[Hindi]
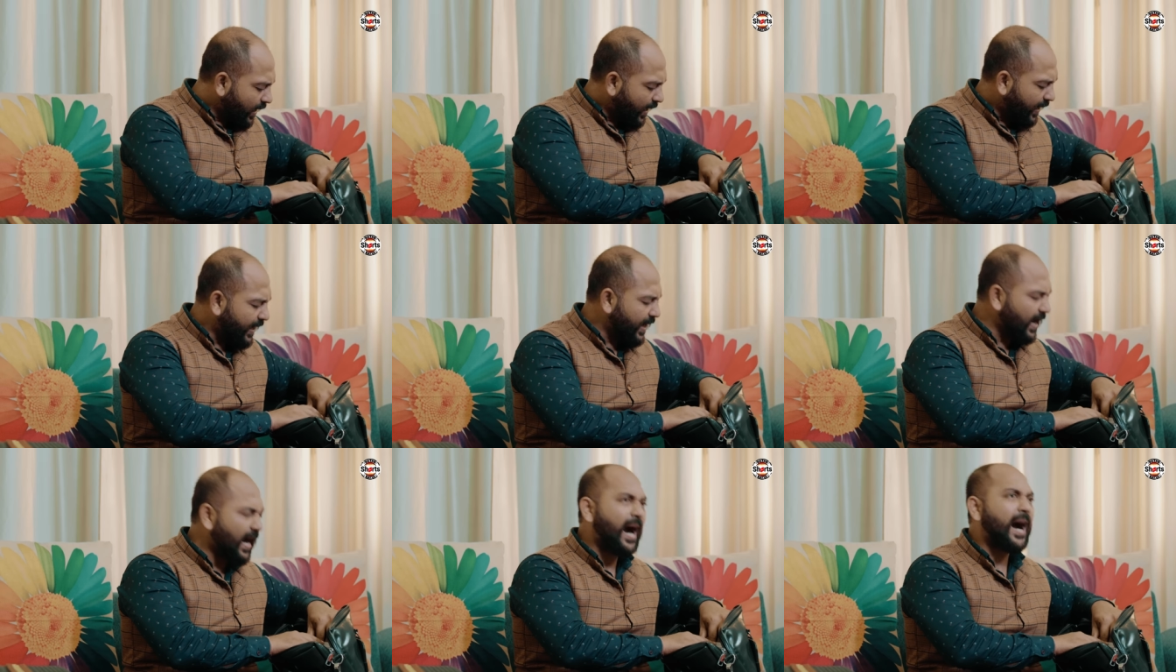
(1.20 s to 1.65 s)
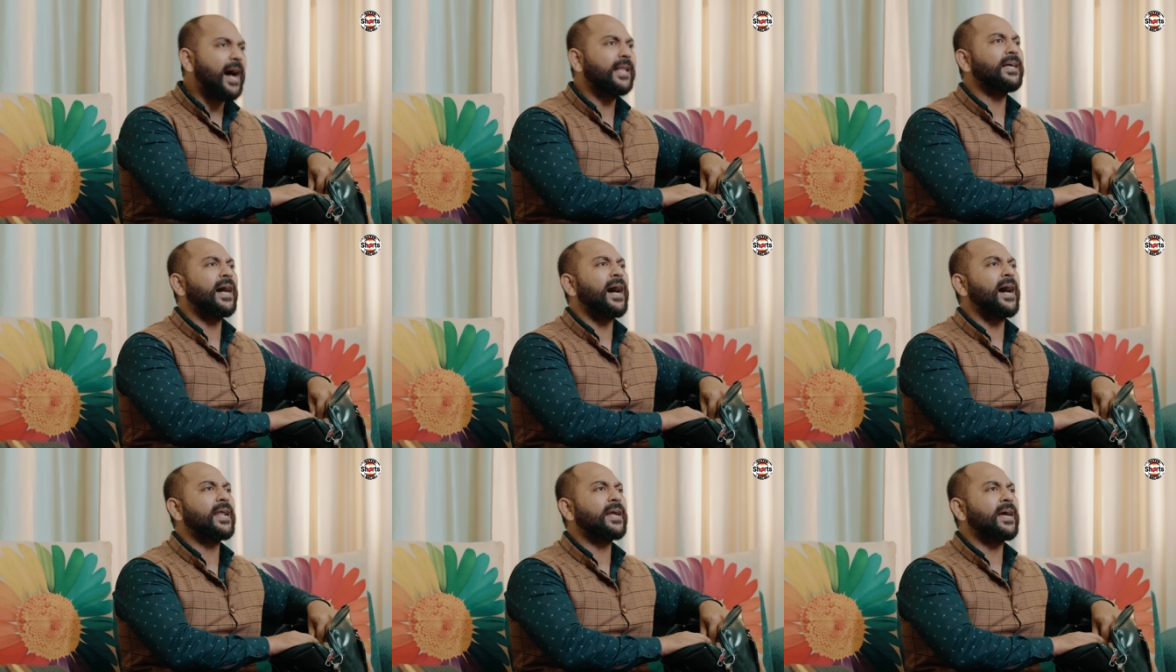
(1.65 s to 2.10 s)
अरे
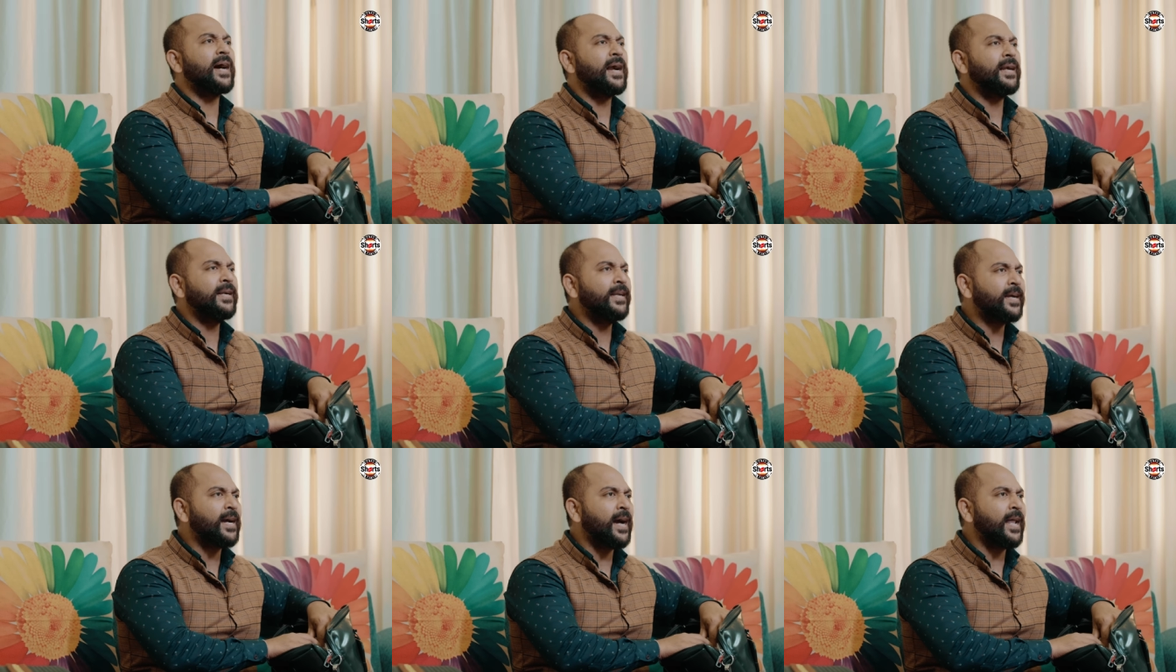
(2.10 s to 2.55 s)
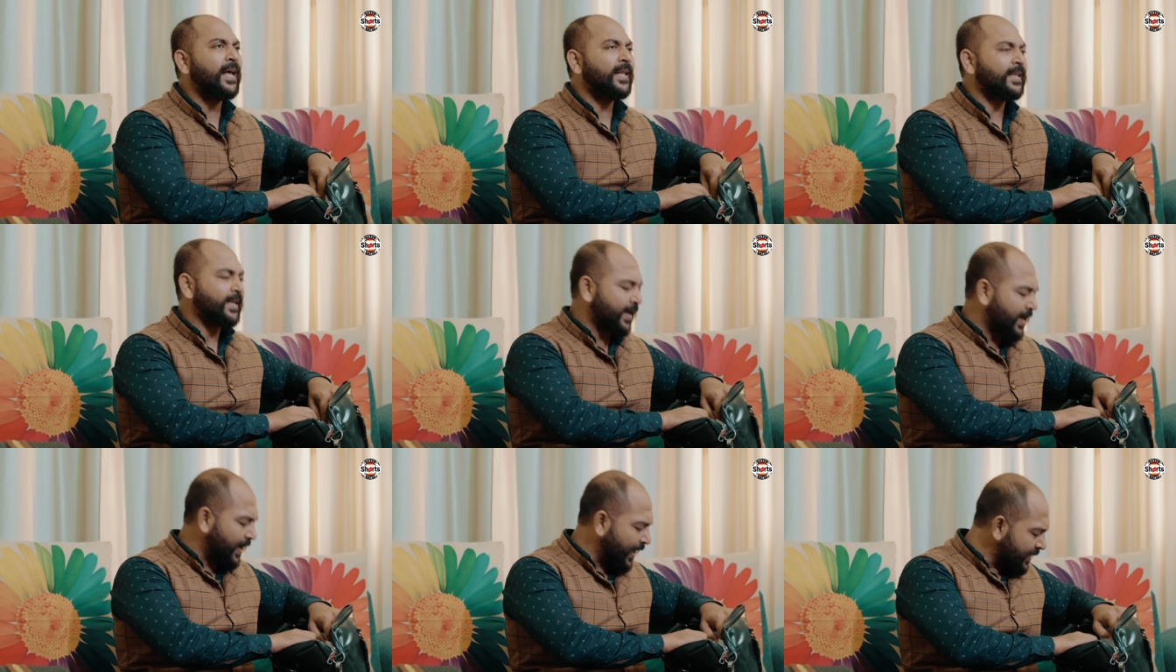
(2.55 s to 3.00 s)
आधार कार्ड निकाला
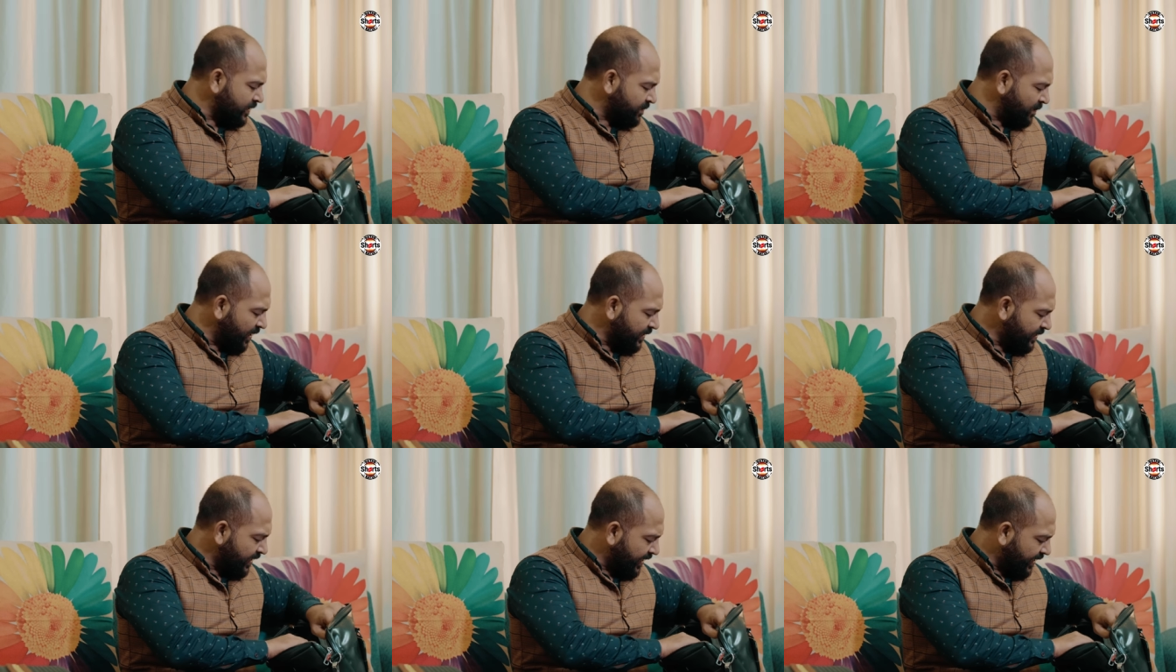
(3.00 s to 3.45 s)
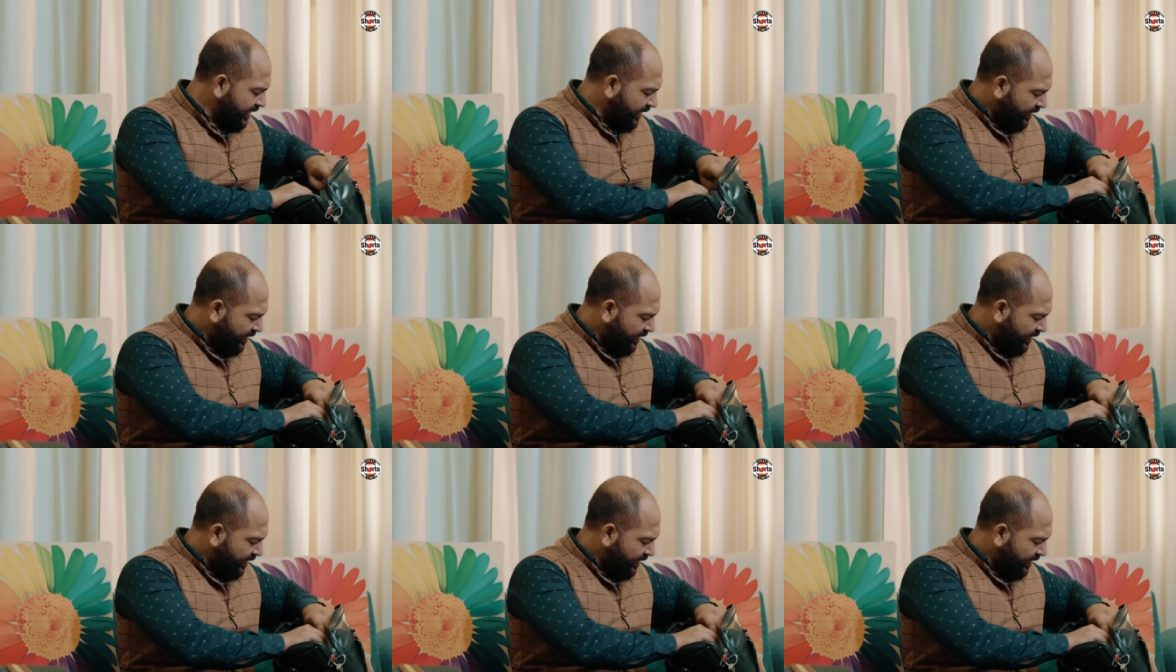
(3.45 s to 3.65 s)
था क्या इसमें से